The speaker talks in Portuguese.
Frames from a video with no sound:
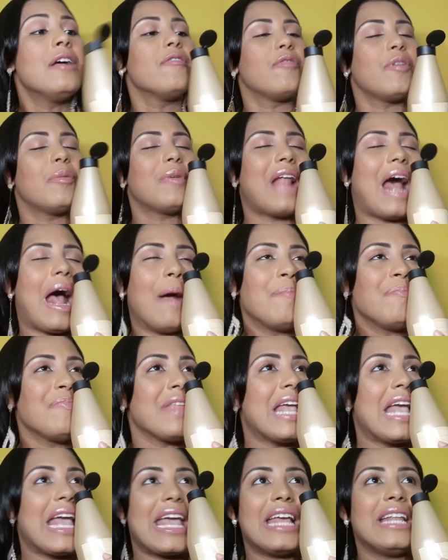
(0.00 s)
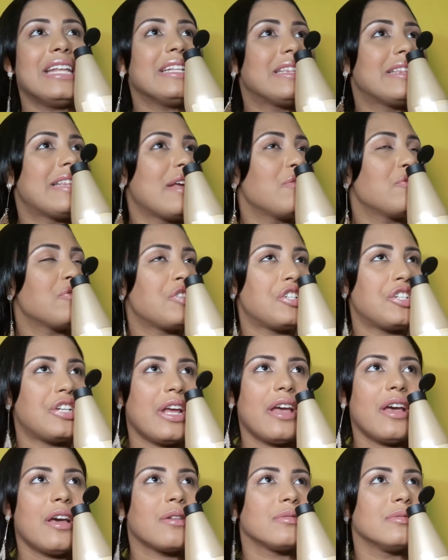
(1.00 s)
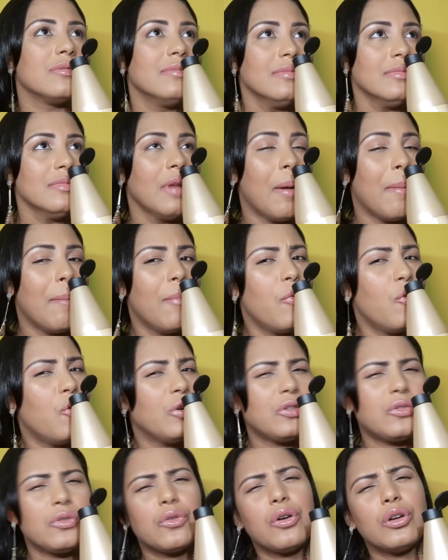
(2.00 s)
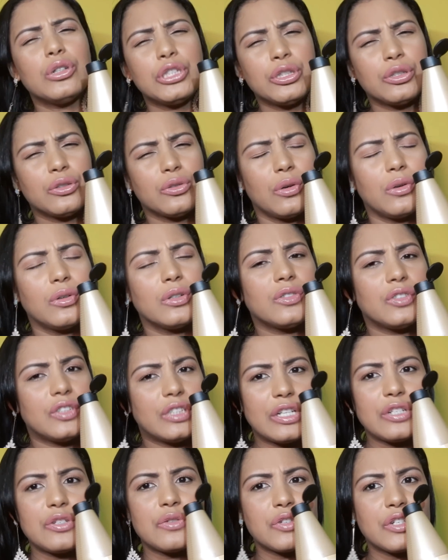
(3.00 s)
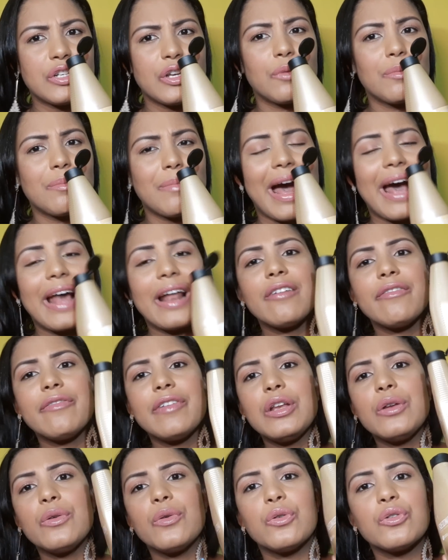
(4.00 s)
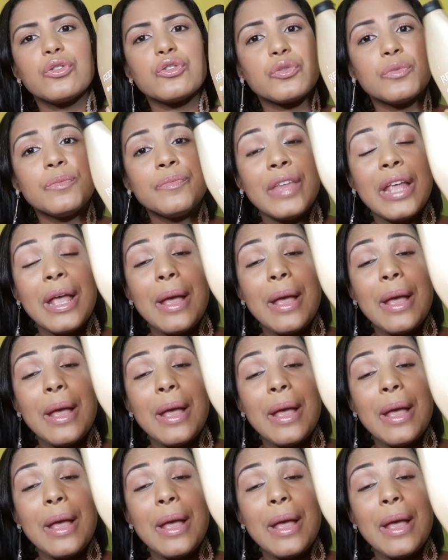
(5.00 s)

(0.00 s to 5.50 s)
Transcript: Vamos lá. Ele tem um cheiro muito gostoso, gente, um cheiro maravilhoso.